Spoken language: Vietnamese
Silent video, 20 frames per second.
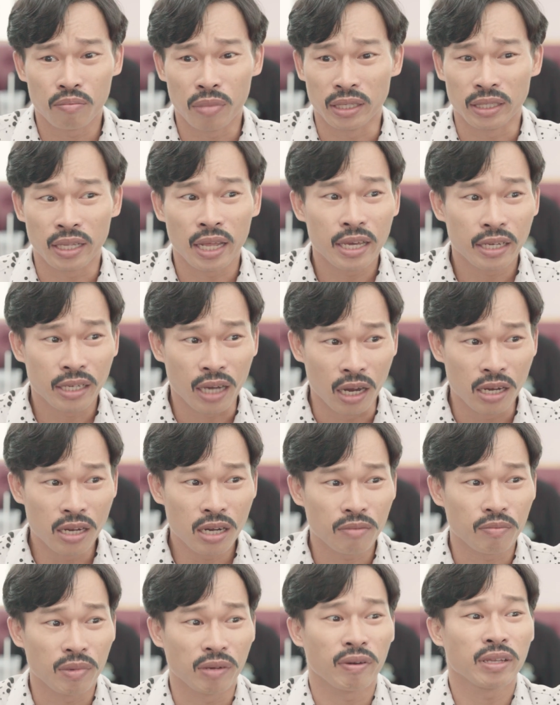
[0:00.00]
mình thi
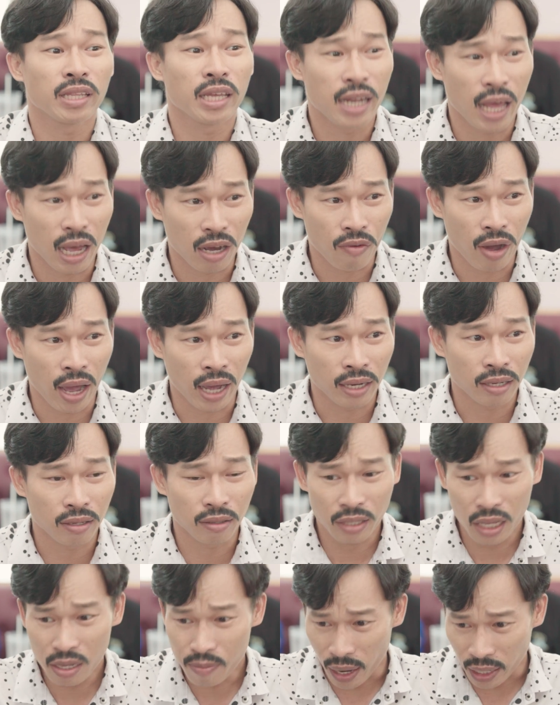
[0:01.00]
cử mình phải thi đàng
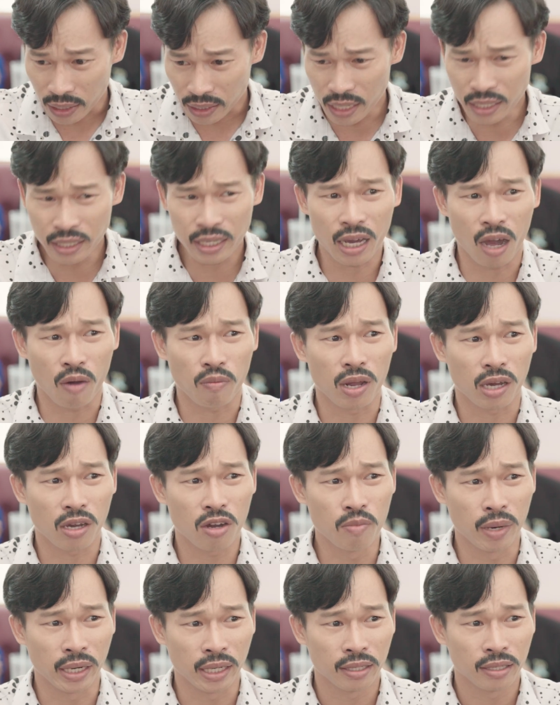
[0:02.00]
hoàng thi bằng chính cái học lực
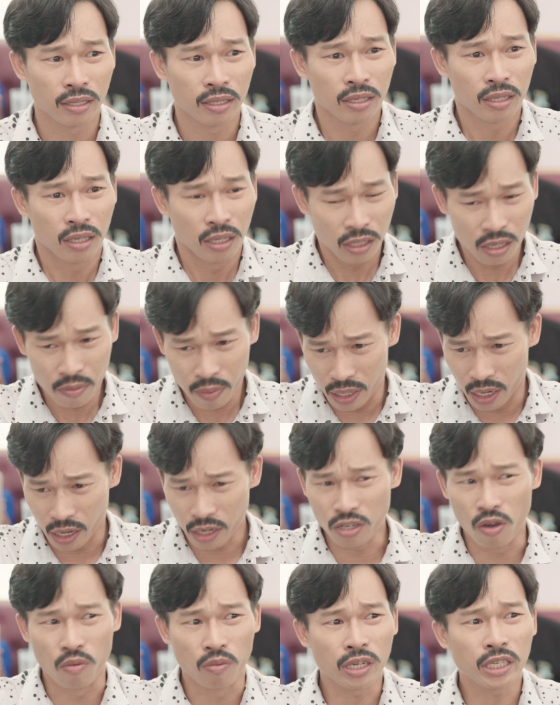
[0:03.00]
của mình chứ mình đừng
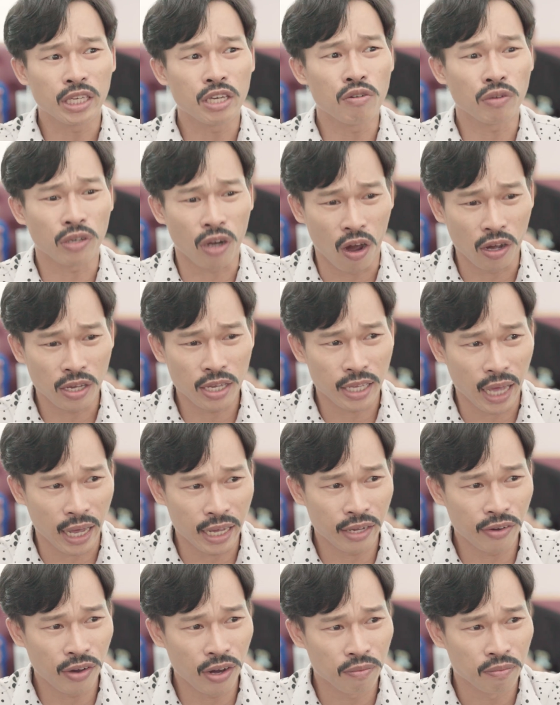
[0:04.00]
có dùng cái chiêu trò như vậy hiểu